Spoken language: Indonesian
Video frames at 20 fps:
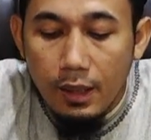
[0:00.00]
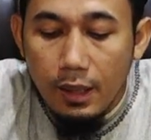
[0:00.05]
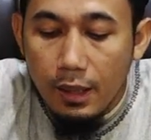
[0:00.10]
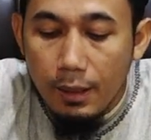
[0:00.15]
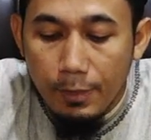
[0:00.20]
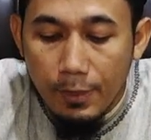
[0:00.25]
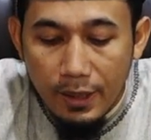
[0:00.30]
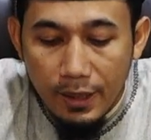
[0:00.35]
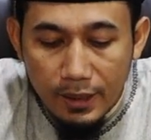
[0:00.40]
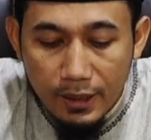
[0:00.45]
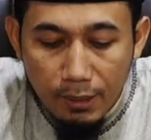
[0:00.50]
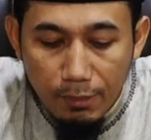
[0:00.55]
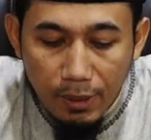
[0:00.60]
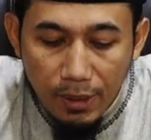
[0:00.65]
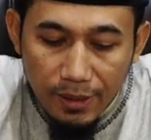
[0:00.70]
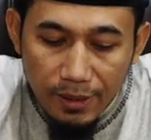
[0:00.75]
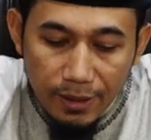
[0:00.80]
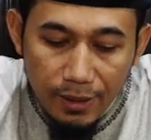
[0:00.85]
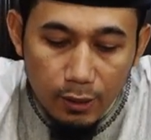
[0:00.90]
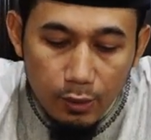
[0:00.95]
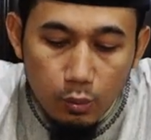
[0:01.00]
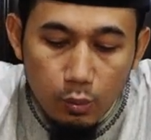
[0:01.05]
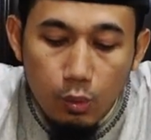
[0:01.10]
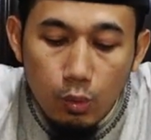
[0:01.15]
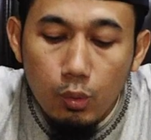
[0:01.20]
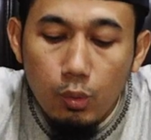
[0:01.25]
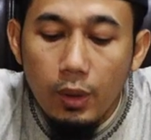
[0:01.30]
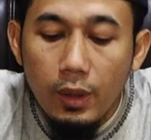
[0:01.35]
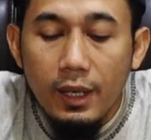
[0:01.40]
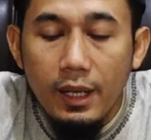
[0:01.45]
Apa kata malaikat?
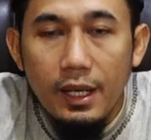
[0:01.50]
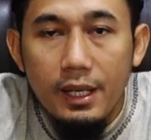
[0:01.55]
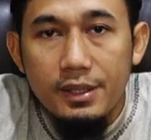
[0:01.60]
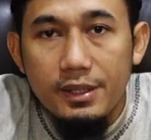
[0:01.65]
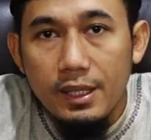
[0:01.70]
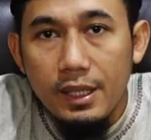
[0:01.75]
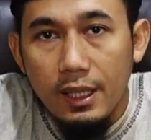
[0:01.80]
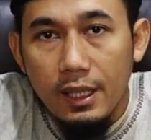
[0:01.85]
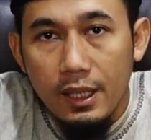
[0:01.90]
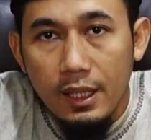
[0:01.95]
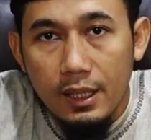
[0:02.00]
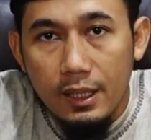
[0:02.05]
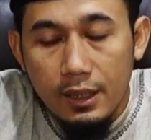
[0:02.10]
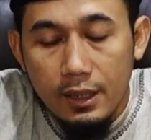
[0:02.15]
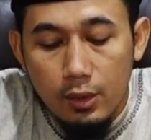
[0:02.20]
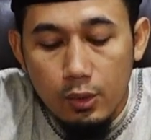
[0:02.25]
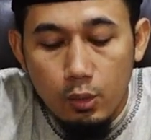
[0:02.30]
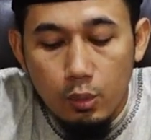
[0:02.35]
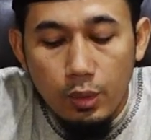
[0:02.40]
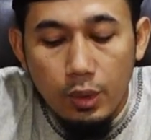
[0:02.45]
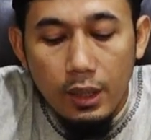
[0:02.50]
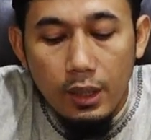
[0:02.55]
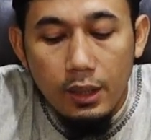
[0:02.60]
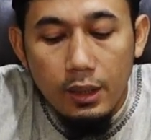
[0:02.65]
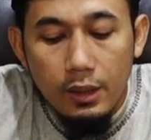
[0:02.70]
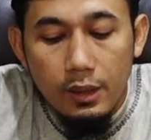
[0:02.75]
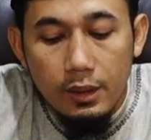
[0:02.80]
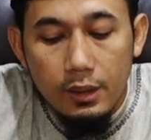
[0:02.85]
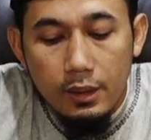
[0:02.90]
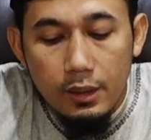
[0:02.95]
Ukurlah jarak
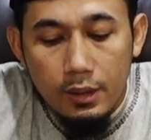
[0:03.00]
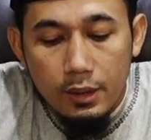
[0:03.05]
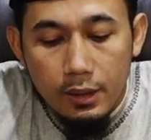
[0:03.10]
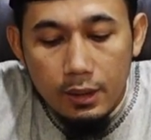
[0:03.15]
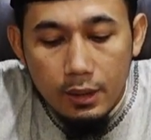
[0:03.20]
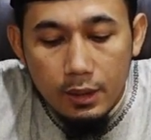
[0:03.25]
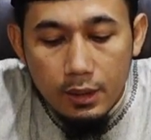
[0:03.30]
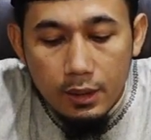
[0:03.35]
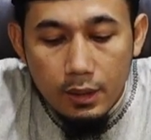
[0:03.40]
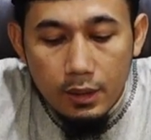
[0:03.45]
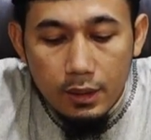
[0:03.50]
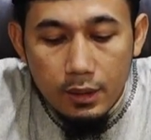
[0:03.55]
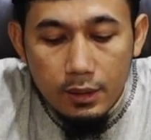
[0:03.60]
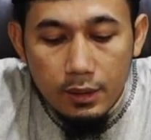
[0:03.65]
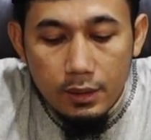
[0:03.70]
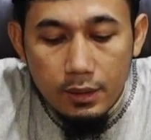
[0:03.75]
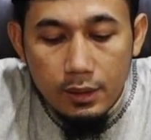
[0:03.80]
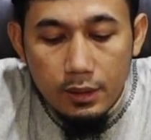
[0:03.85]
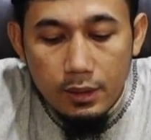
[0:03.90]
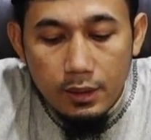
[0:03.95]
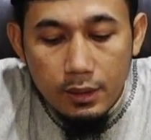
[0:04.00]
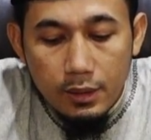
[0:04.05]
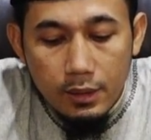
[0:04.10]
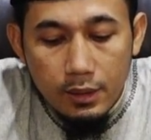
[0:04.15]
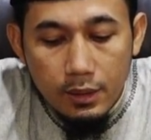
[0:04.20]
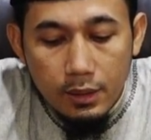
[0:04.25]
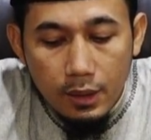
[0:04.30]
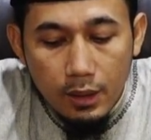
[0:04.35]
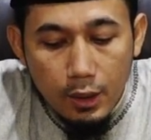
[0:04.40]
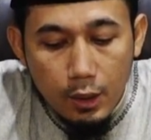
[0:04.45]
kedua
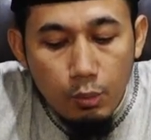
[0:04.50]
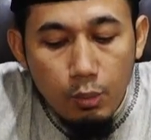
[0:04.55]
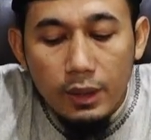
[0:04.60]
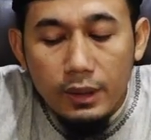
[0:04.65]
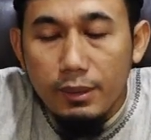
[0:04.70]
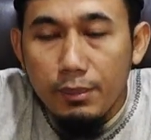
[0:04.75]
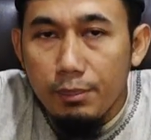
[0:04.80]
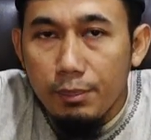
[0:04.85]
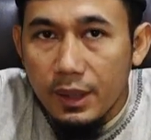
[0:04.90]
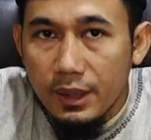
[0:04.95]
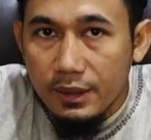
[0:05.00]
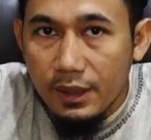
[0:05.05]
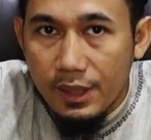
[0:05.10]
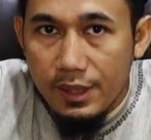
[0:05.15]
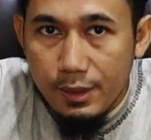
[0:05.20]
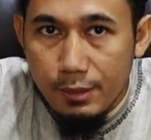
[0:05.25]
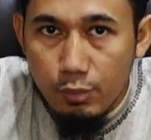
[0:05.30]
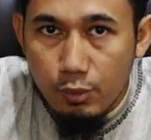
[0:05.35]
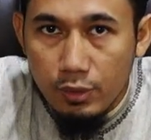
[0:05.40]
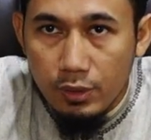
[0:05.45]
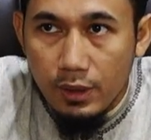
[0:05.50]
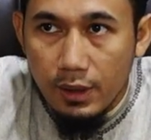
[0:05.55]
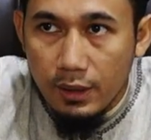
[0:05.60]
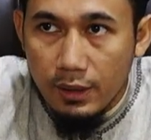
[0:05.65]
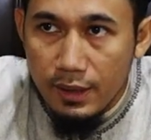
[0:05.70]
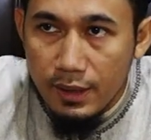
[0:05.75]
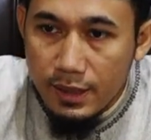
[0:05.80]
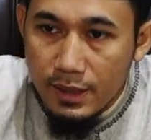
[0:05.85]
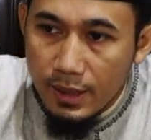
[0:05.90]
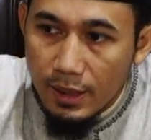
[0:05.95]
ya, kedua tempat tersebut.
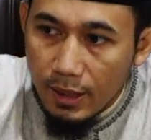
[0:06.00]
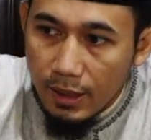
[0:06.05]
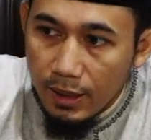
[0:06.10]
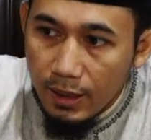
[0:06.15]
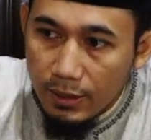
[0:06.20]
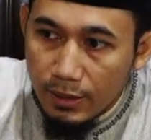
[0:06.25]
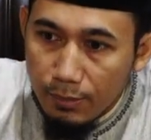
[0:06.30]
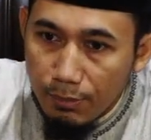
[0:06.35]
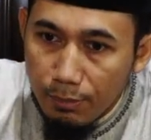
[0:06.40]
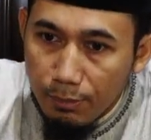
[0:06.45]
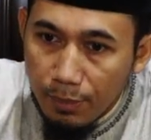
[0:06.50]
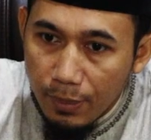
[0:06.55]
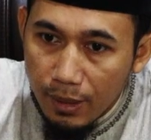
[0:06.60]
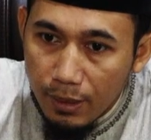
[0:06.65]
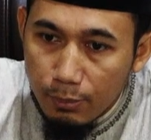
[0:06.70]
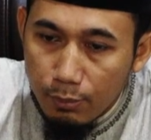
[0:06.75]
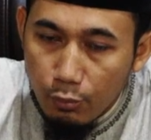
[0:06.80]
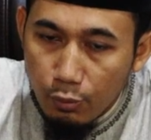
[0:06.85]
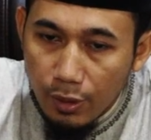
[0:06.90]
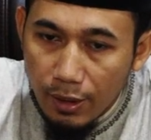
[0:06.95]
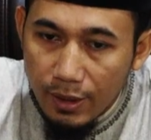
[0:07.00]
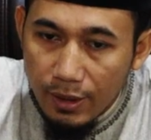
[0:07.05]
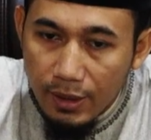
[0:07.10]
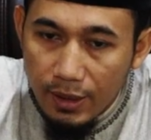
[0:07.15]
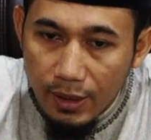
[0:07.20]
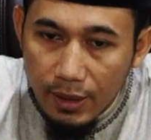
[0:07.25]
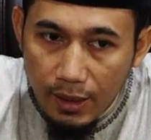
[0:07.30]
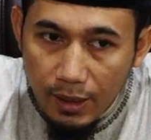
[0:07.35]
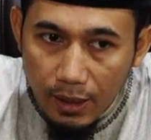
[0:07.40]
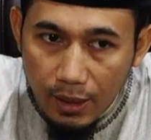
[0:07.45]
Artinya jarak tempat mulai
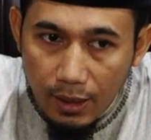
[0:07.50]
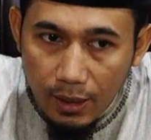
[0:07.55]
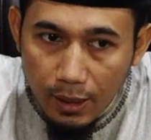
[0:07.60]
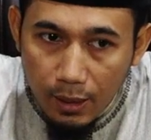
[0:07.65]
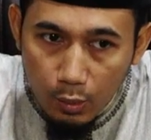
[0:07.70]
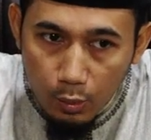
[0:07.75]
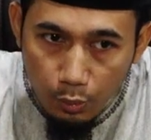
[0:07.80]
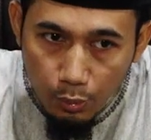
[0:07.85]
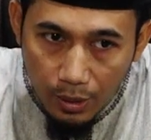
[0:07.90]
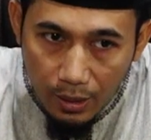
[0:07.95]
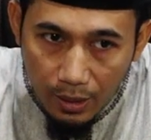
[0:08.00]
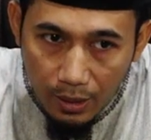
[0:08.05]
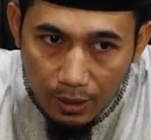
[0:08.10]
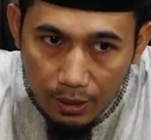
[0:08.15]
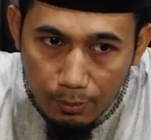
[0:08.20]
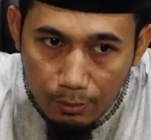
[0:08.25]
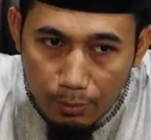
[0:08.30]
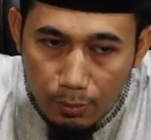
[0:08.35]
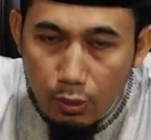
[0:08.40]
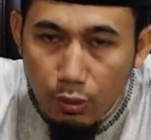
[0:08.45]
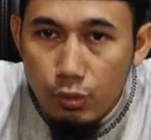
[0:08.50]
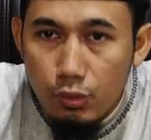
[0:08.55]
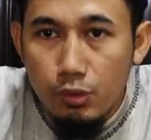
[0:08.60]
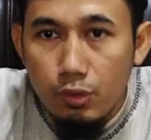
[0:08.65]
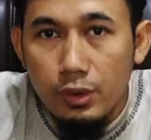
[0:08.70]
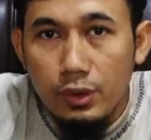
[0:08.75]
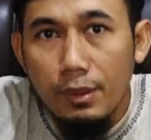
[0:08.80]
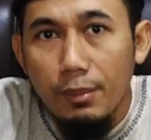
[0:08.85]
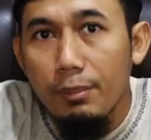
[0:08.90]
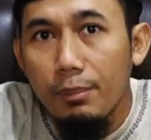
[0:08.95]
dia keluar
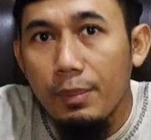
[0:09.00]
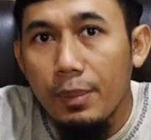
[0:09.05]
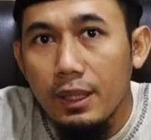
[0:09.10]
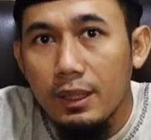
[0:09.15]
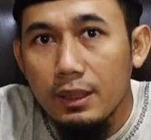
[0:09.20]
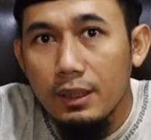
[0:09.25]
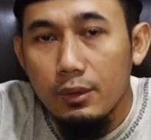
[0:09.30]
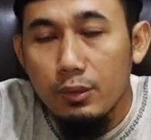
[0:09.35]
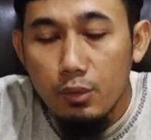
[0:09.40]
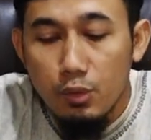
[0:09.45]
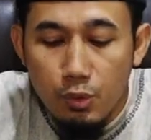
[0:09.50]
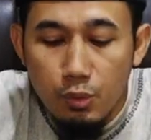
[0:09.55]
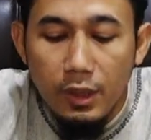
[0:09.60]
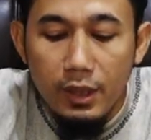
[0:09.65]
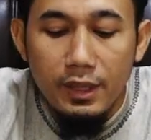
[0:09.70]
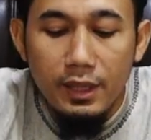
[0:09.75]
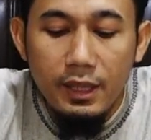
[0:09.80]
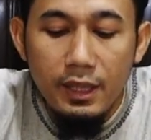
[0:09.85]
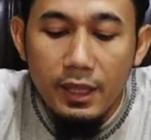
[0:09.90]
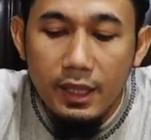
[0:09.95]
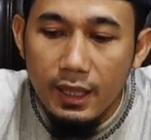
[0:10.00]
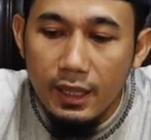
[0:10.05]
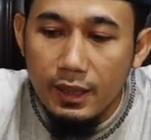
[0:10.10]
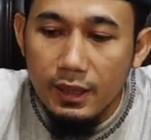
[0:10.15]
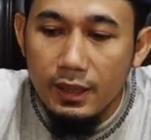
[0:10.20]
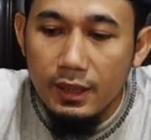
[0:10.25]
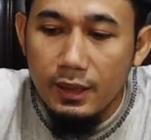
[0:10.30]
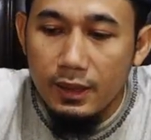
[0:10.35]
menuju tempat tujuannya dia.